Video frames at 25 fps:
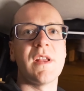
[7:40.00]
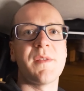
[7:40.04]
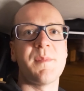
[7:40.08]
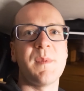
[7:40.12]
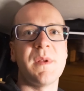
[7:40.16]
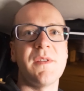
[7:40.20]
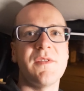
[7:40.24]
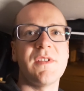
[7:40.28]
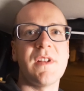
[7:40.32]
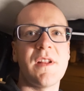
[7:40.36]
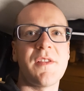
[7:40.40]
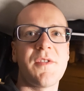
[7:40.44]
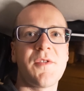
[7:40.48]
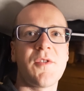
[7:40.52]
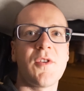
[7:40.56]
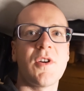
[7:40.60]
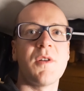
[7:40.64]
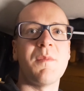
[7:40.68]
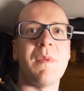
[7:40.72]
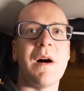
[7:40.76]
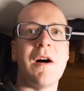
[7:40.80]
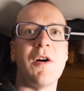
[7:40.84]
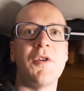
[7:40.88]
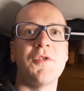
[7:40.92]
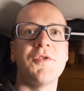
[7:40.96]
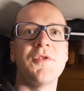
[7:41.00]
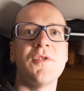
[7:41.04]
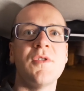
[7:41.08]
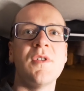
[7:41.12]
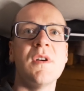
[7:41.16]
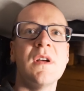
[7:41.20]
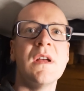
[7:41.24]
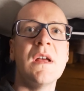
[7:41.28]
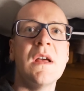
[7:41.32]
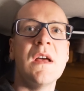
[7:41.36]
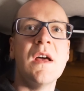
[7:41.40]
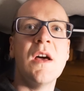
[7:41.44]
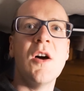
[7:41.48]
jetzt bin ich wieder zurück im Auto.
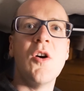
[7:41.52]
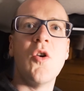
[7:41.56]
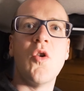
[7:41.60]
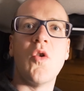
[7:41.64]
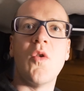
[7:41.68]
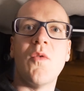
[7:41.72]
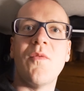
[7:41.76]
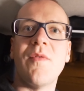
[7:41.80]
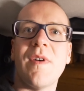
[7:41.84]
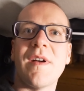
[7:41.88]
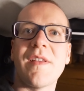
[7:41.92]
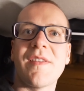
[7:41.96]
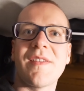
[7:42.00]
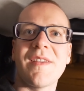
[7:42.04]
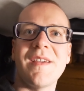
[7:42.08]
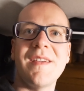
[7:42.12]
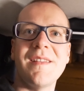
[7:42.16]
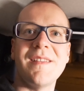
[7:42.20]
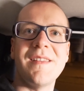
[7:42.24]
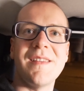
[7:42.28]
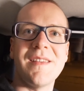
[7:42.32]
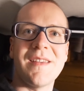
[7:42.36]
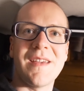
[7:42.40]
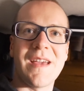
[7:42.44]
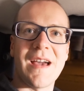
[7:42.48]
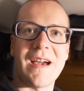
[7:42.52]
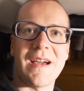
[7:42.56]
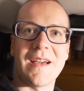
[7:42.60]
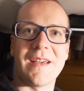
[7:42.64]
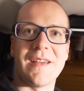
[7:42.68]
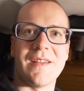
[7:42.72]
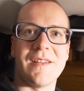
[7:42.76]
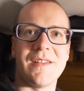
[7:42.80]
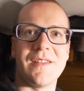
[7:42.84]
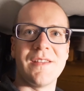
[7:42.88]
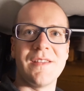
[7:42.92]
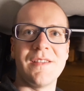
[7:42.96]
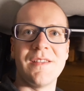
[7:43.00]
Und was richtig
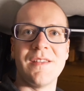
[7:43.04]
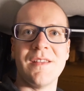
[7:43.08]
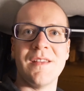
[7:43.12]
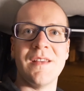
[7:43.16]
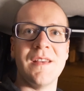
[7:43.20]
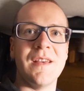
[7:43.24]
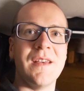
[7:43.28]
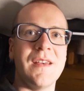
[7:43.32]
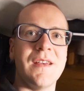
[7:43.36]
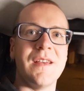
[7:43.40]
kacke ist,